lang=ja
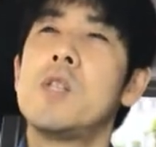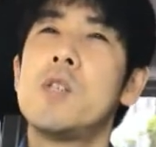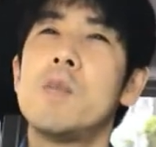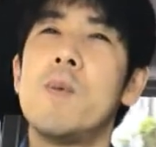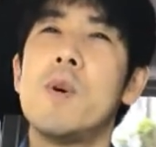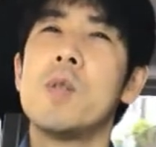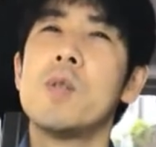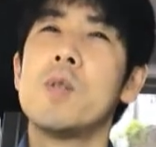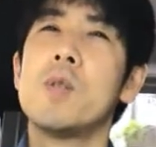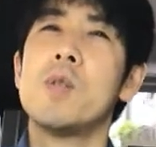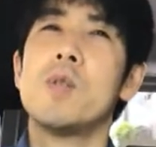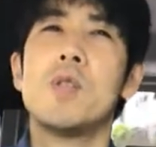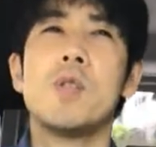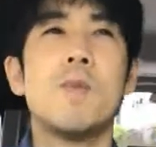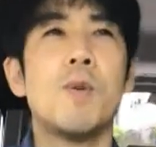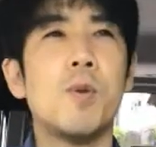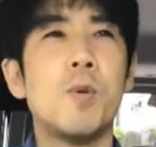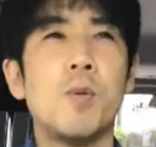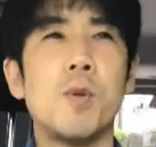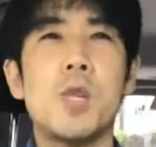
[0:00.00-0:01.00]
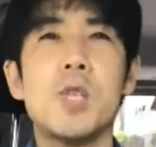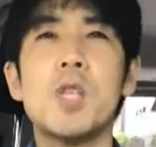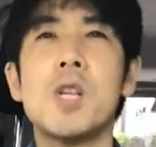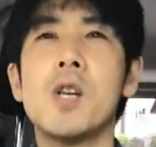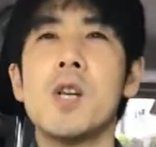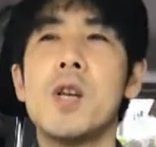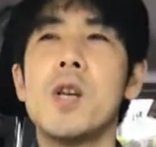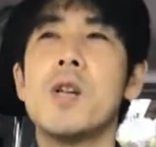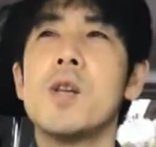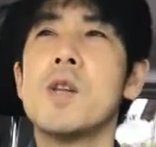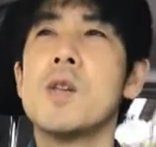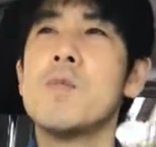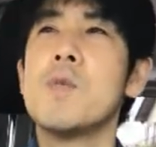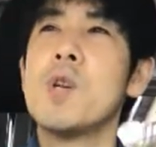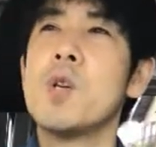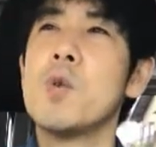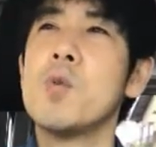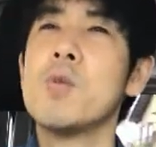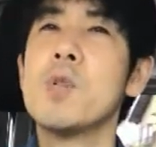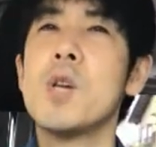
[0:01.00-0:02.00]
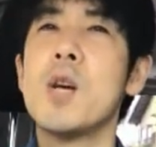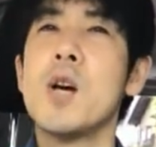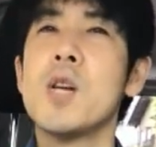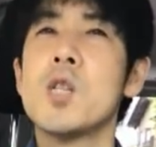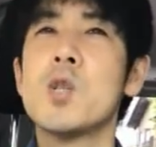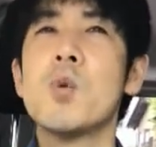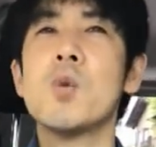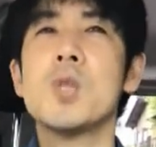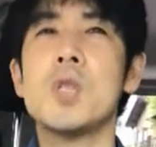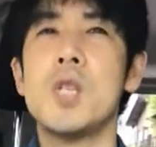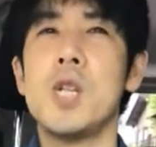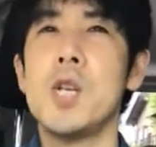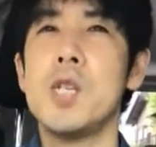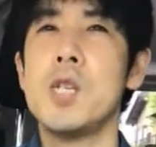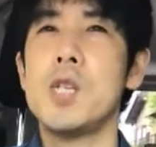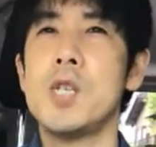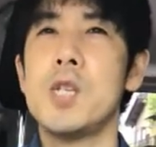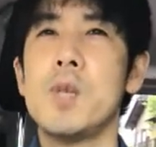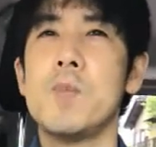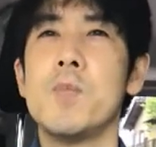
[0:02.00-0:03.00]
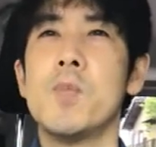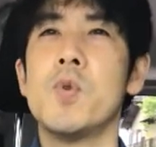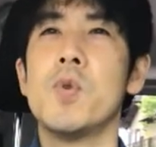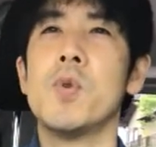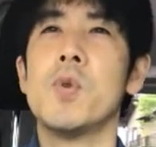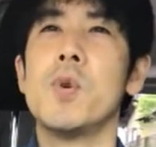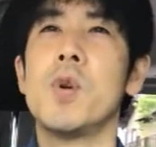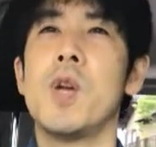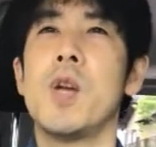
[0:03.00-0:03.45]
千葉千葉の方でしたっけ、まあ、いろんなあちこちで地震も、